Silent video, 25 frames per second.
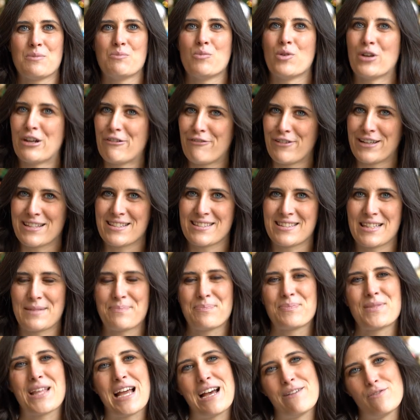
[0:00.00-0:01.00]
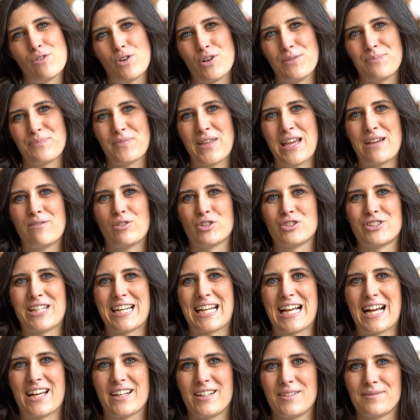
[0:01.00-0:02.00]
Buone feste a voi e ai
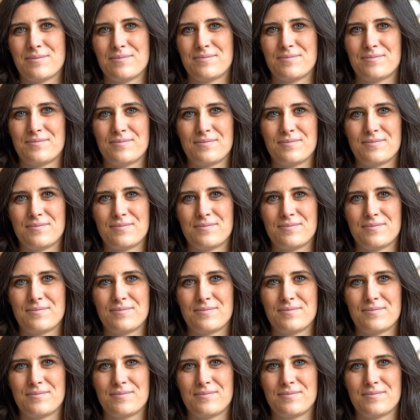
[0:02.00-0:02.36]
vostri cari.